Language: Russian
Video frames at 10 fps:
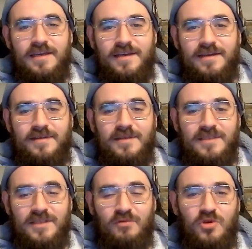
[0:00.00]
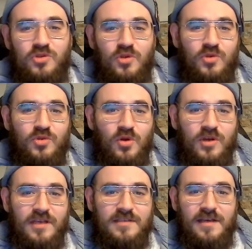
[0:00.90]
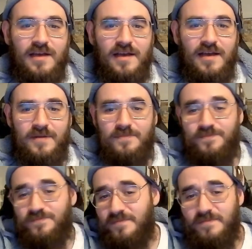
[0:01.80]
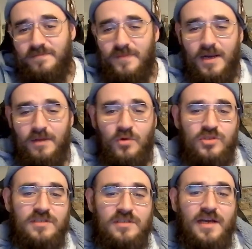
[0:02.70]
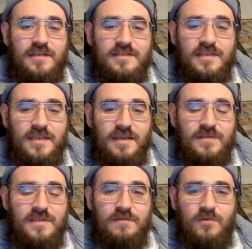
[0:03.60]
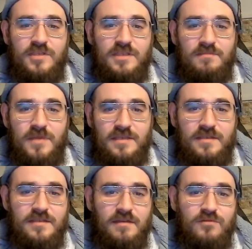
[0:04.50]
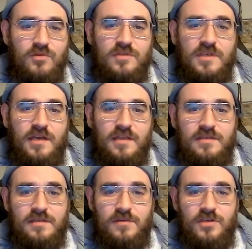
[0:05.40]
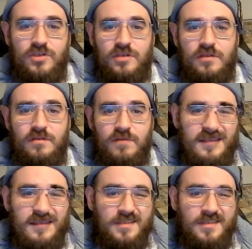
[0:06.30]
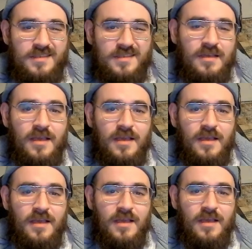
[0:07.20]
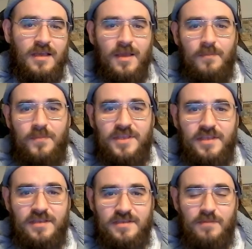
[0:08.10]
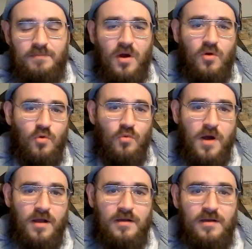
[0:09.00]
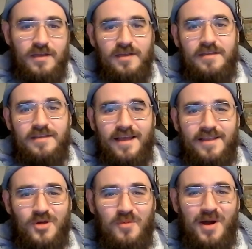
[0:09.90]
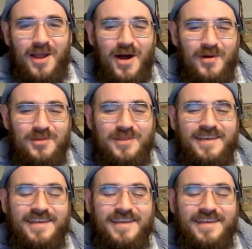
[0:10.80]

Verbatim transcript: из-за того, что только за можно сказать, за 9, за 8 месяцев, друзья, я совершил в районе 750 покупок на одном аккаунте.